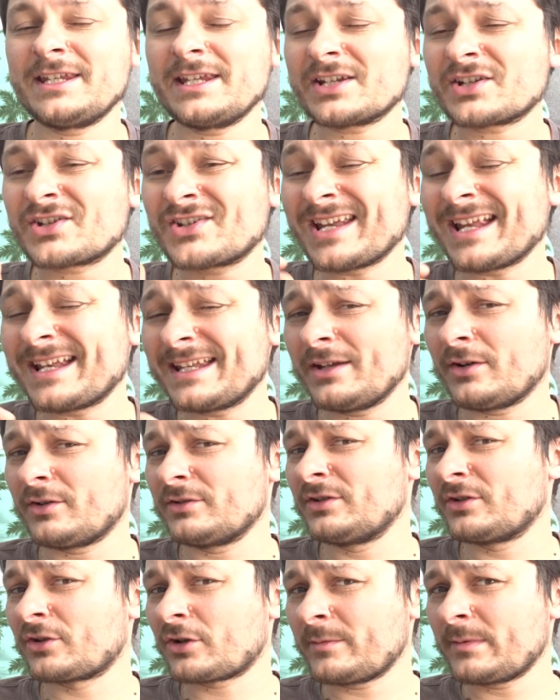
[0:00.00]
jeżeli
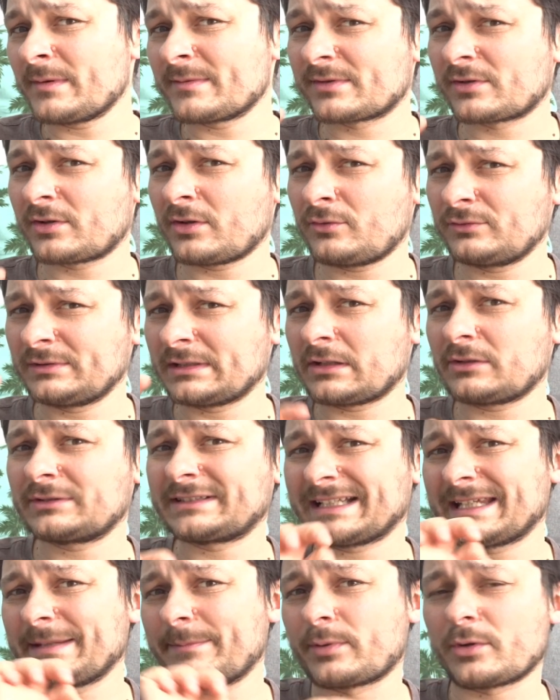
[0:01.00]
oni robią z roku na rok
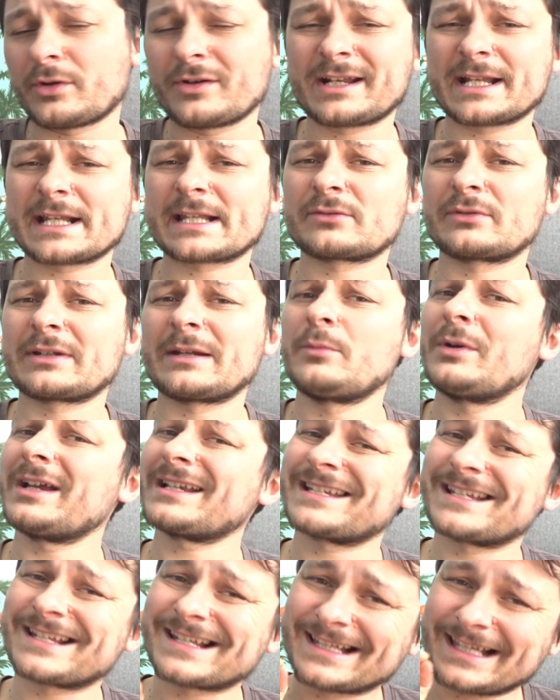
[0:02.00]
taki progres, któremu ja
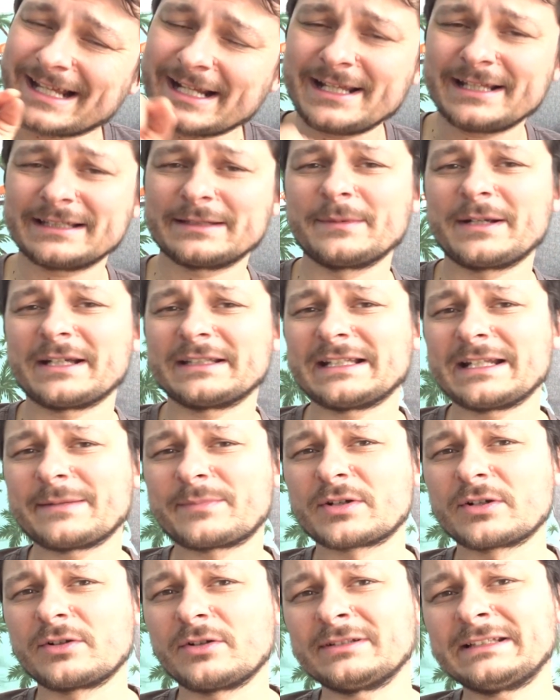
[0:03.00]
się stale na tym kanale
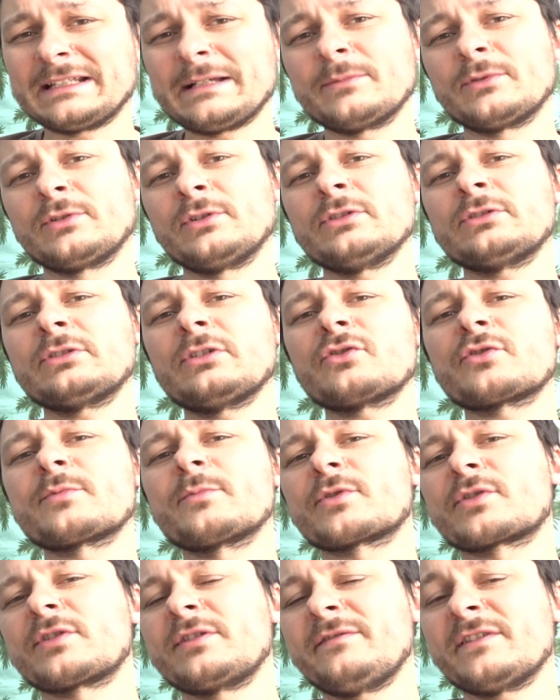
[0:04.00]
przyglądam, no to już
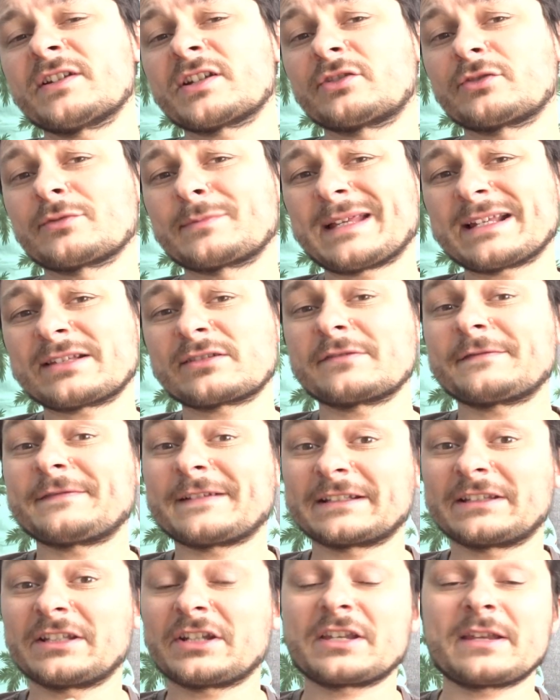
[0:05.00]
możliwe, że to miasto
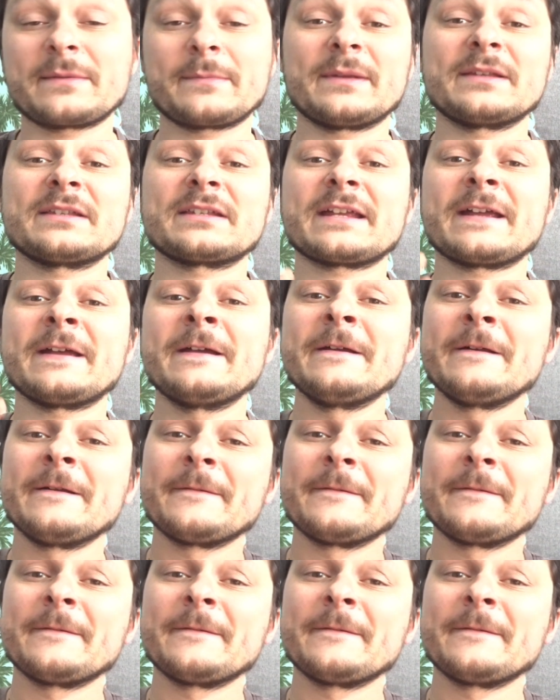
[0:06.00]
faktycznie będzie